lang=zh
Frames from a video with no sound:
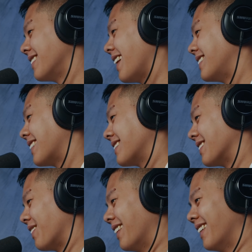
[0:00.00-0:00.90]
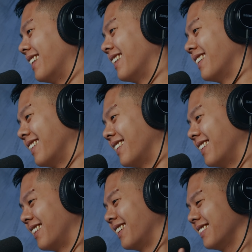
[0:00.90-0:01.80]
之类的，你要把它改成搞笑的
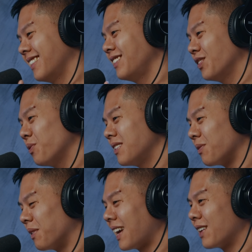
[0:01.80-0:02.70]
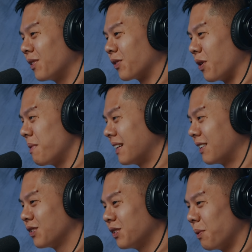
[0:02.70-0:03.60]
吗？这就是为什么泰国的鬼片
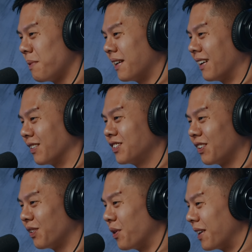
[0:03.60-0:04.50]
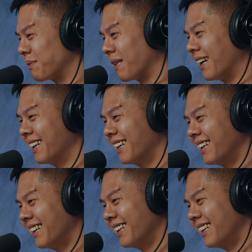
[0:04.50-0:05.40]
到最后都会变很好笑的原因吗？没有，
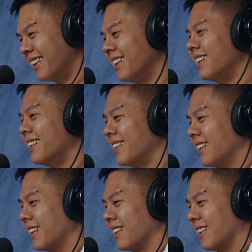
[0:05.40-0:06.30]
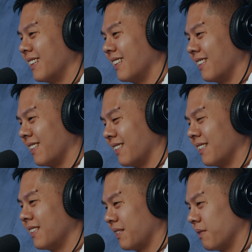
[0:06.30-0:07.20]
印尼的是真的，至少我看那
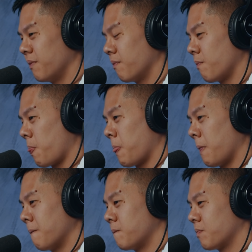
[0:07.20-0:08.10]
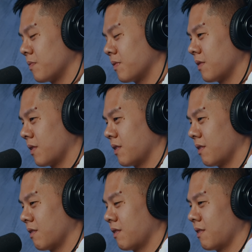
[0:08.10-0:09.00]
一部我觉得蛮恐怖的、啊，但我有点忘记
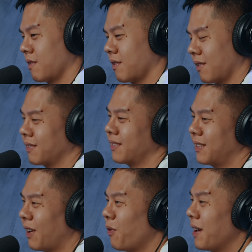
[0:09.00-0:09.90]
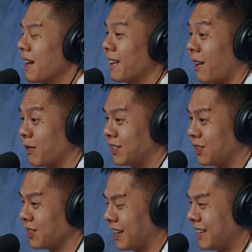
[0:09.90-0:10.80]
名字。哦，然后我也很好
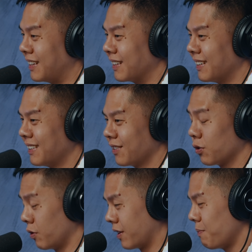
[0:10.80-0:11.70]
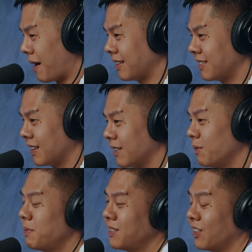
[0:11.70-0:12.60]
奇，就是印尼的鬼跟马来西亚，
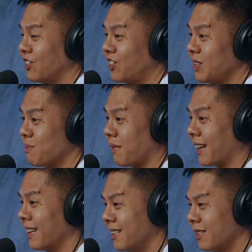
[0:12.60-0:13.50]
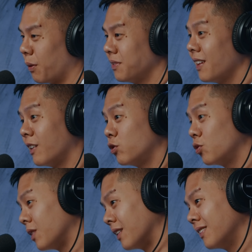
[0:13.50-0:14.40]
因为毕竟很近嘛，我们是邻
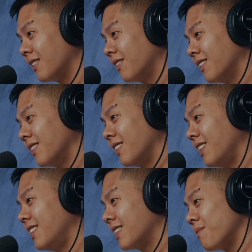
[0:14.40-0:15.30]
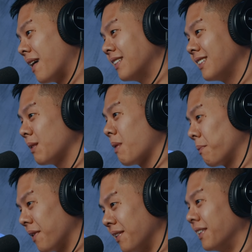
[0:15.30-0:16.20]
居耶，你知道、啊、印尼跟马来西亚在
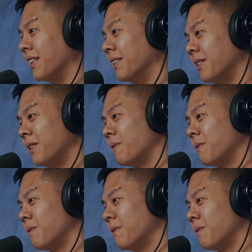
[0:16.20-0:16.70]
旁边而已，